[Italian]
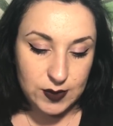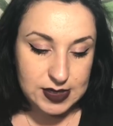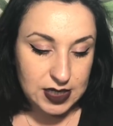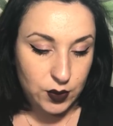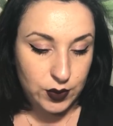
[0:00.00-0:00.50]

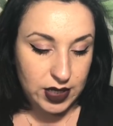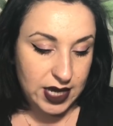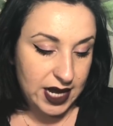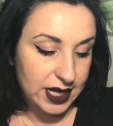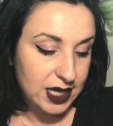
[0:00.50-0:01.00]
questa qui che
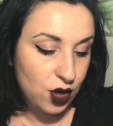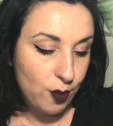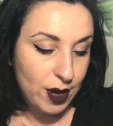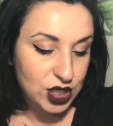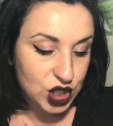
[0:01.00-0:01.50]
era Kiko
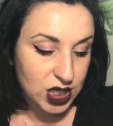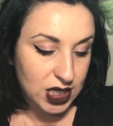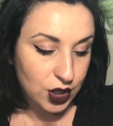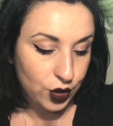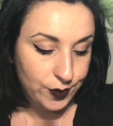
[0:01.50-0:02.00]
by
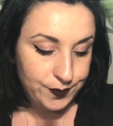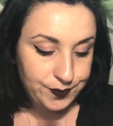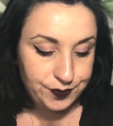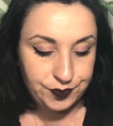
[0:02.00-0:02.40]
Giannico,